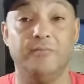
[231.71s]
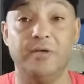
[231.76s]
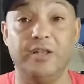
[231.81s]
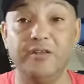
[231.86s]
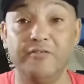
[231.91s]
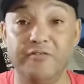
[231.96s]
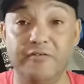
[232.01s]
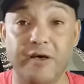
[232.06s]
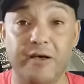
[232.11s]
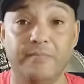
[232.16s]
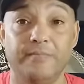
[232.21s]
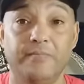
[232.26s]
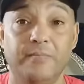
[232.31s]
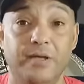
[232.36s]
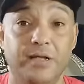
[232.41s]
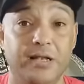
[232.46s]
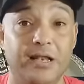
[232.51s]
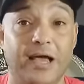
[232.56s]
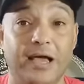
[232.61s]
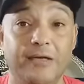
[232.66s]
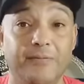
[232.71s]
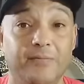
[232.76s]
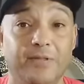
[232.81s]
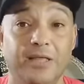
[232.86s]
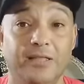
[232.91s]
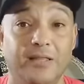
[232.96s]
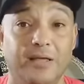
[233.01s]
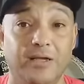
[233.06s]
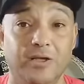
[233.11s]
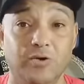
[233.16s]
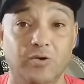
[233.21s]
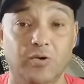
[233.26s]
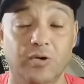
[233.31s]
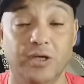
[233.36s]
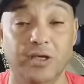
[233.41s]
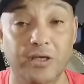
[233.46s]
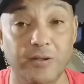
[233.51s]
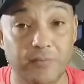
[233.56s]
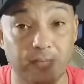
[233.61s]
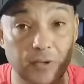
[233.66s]
بنفهم اللعيب ده تاريخه
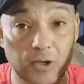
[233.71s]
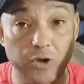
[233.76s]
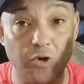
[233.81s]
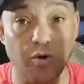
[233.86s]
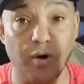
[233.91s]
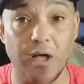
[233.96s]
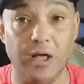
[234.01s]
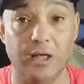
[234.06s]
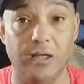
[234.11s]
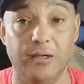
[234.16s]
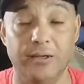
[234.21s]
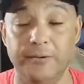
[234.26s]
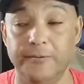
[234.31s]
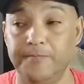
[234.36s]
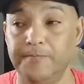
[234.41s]
ايه باللغه